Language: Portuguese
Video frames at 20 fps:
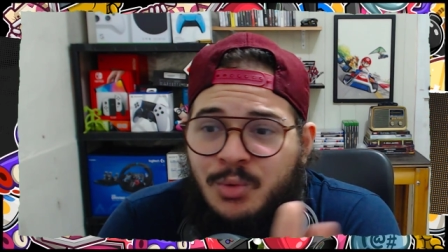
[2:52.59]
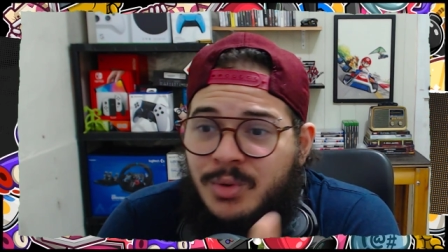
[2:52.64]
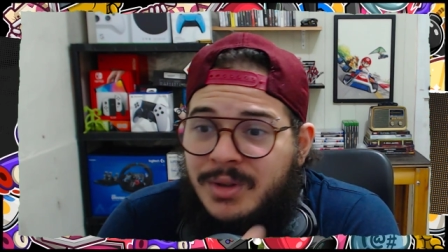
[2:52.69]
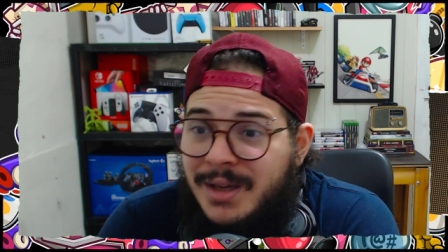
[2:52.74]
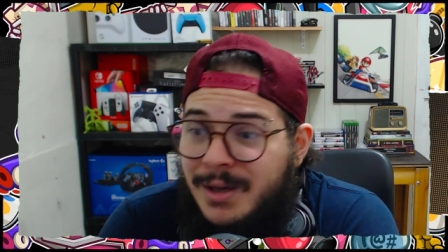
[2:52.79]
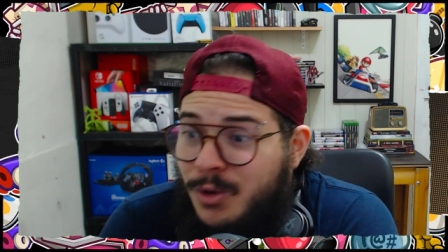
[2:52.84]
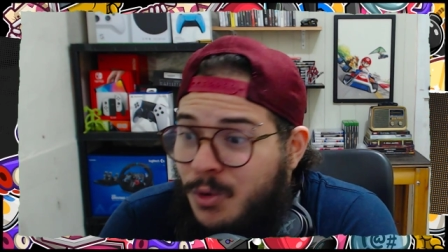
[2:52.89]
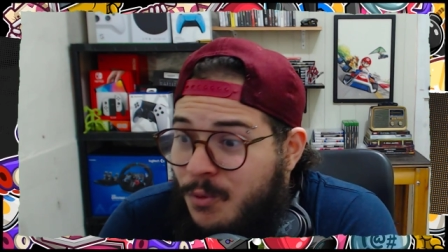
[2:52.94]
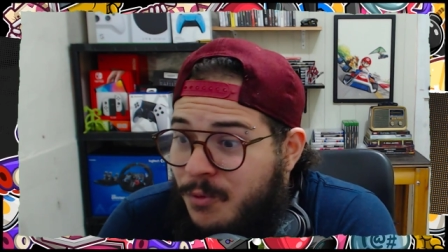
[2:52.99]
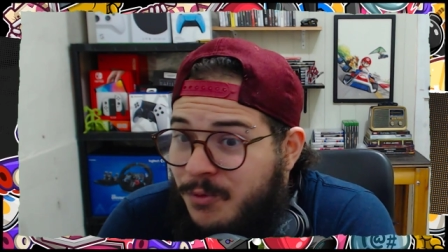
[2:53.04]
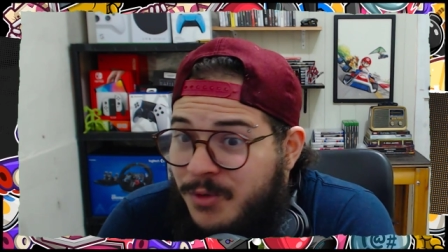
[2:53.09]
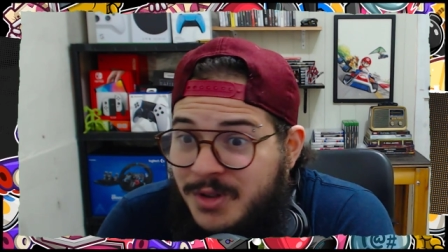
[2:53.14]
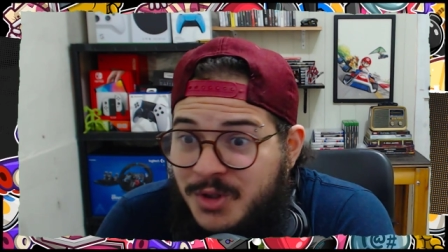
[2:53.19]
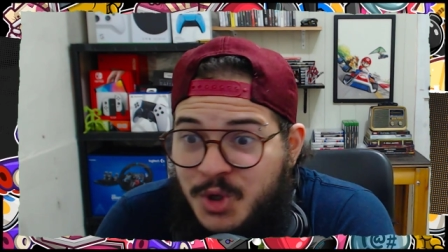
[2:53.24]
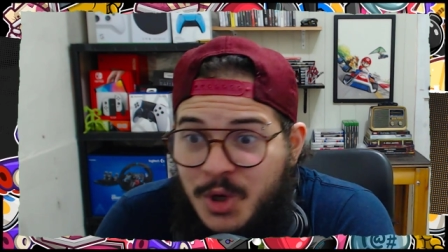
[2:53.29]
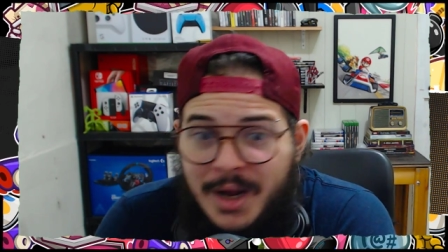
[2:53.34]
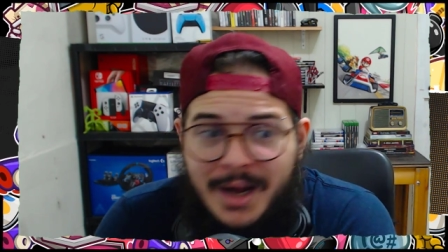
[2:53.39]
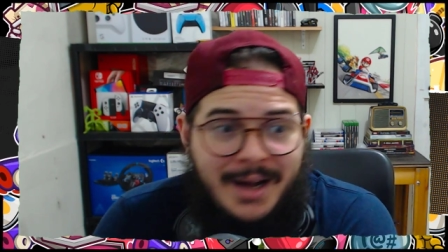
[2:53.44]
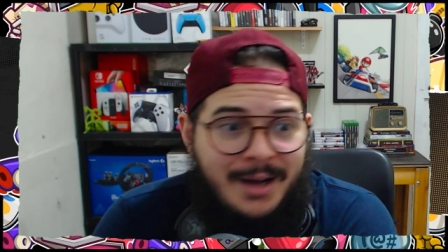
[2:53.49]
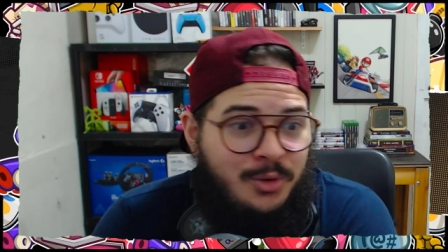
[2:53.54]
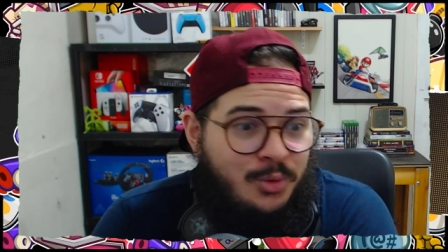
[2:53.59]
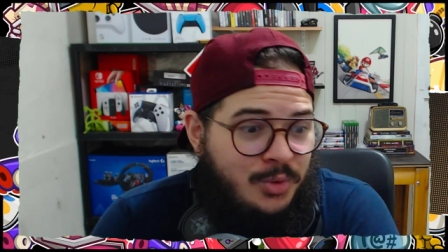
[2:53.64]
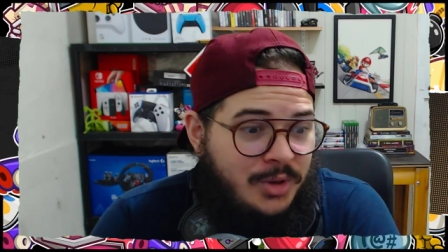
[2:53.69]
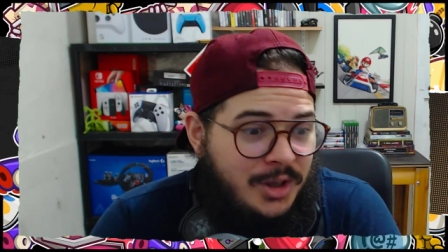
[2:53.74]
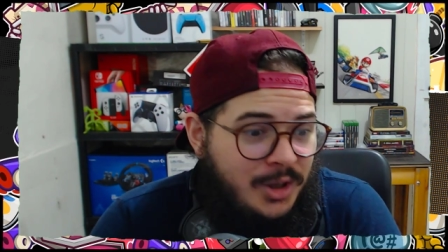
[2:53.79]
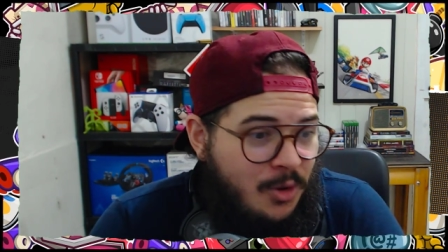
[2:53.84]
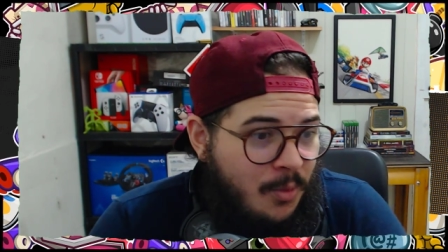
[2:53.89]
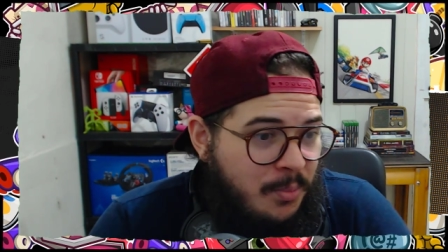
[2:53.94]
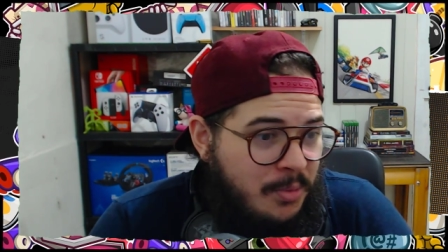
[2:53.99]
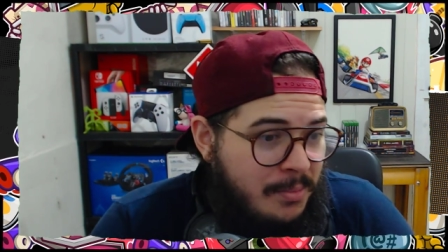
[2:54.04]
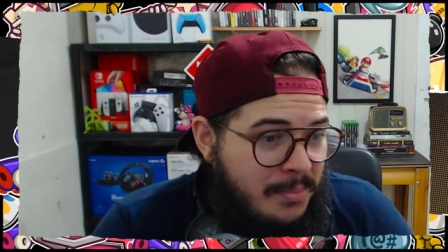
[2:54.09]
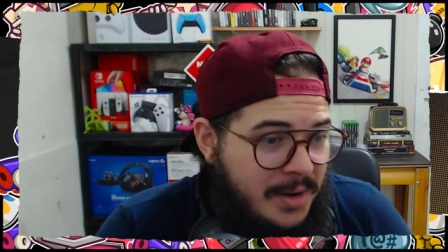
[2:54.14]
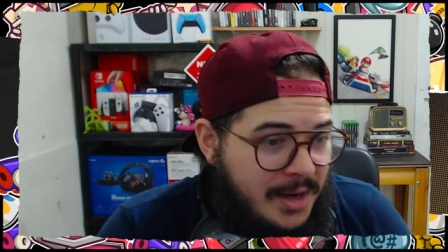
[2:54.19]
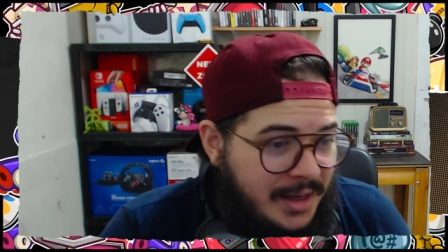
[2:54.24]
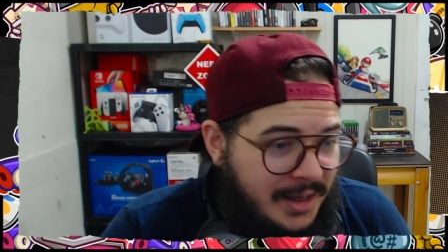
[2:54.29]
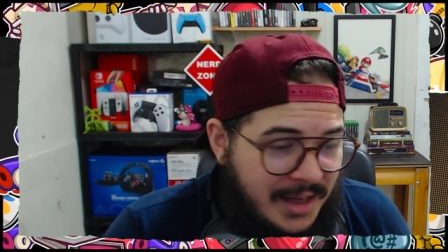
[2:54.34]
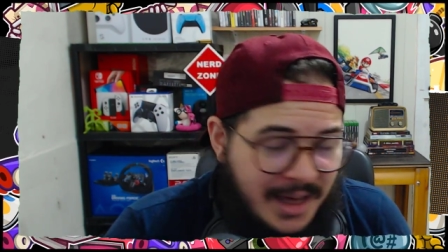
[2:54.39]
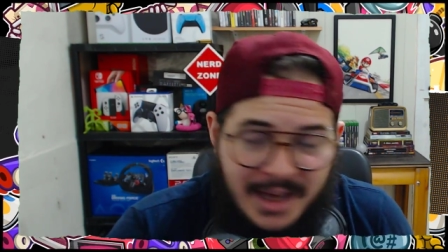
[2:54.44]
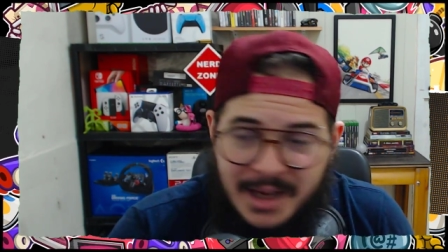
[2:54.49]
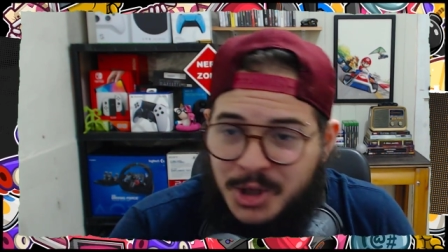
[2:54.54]
O que, que eu fiz de errado? O que, que eu
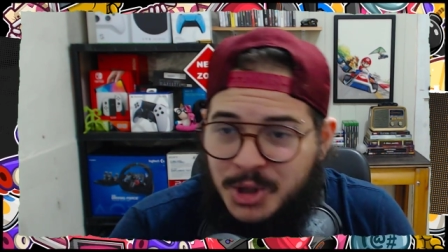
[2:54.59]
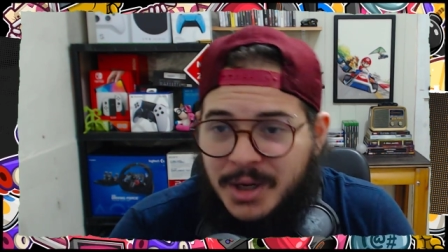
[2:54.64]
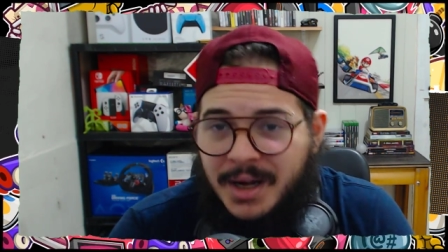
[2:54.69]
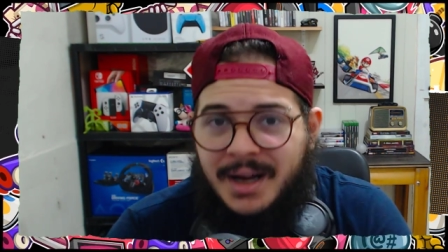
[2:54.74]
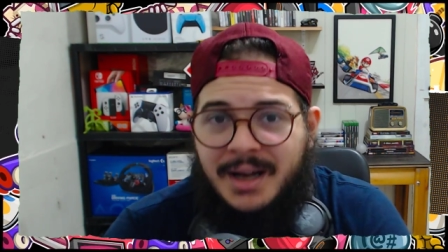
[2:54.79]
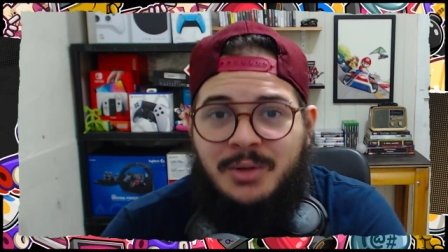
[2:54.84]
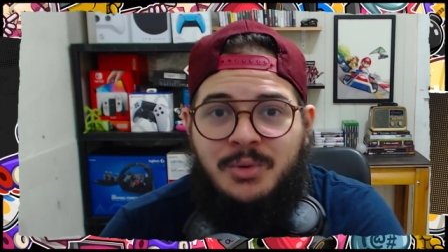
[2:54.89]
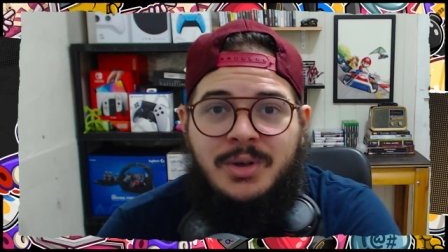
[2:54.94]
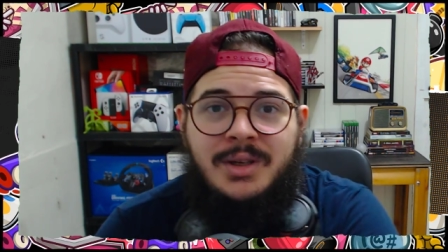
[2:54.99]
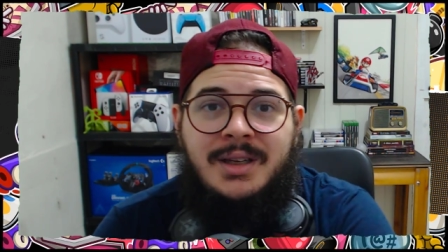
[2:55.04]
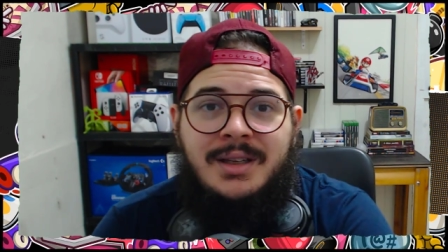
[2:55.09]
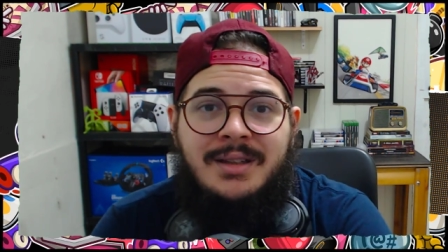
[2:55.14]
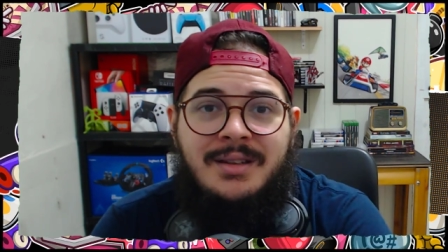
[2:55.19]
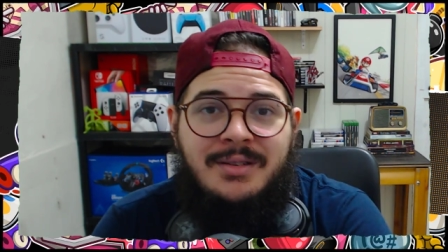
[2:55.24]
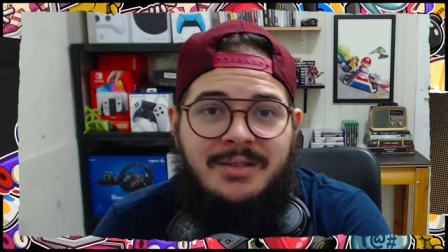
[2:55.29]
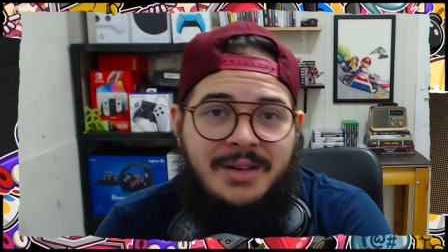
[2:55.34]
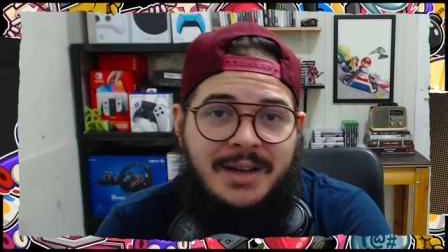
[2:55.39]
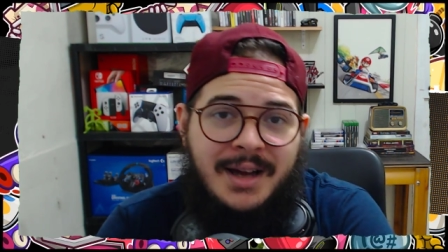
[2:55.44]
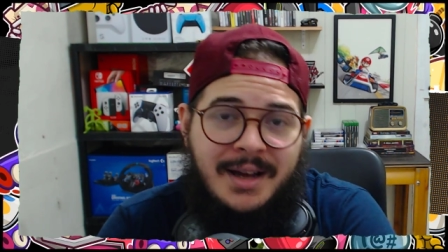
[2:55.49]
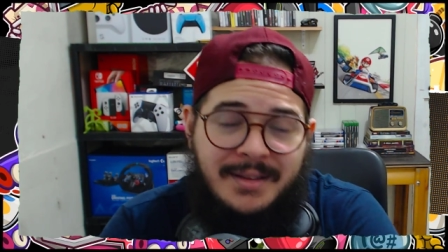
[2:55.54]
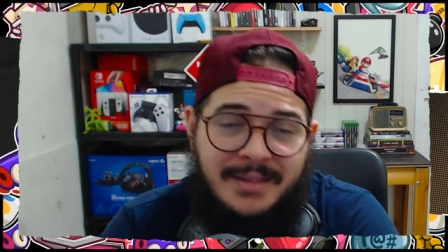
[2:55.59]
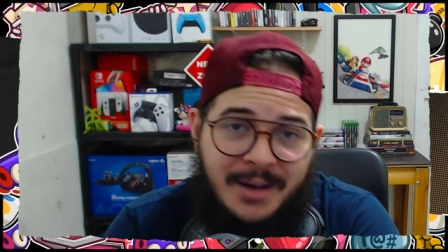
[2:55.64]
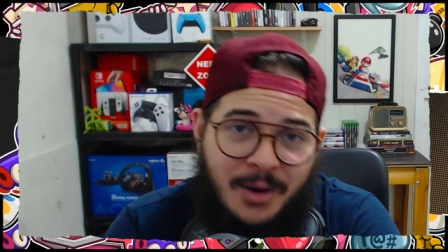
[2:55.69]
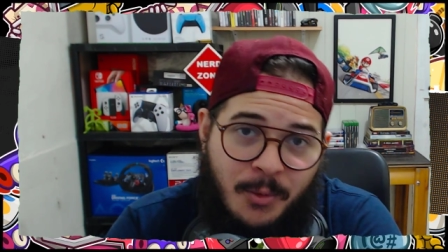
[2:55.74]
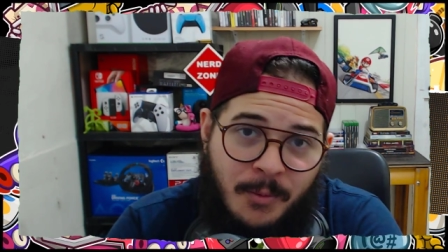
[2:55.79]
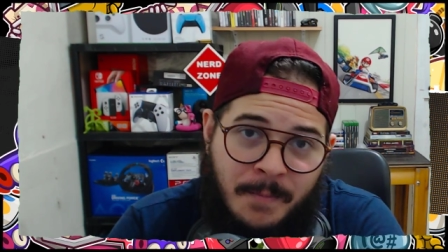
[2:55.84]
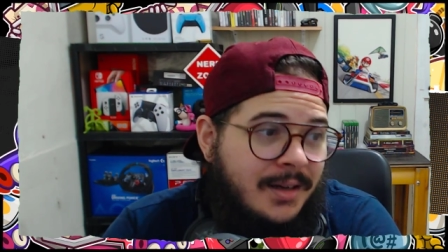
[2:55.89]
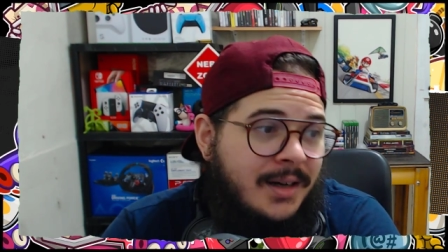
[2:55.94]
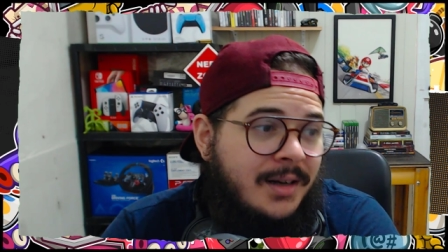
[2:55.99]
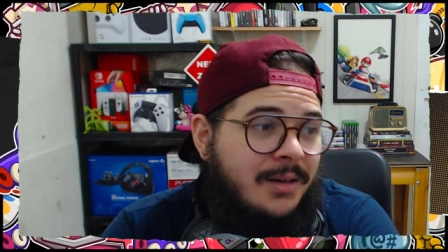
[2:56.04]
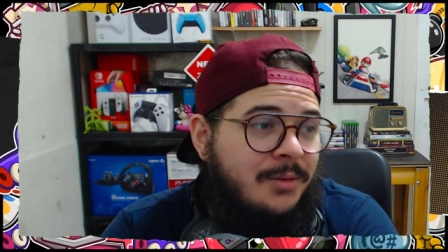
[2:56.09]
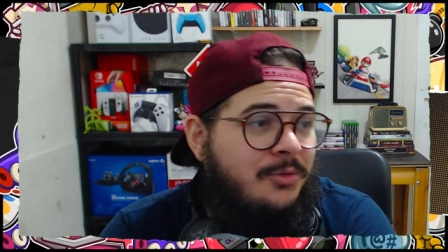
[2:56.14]
publiquei de errado aqui nesse canal, tá?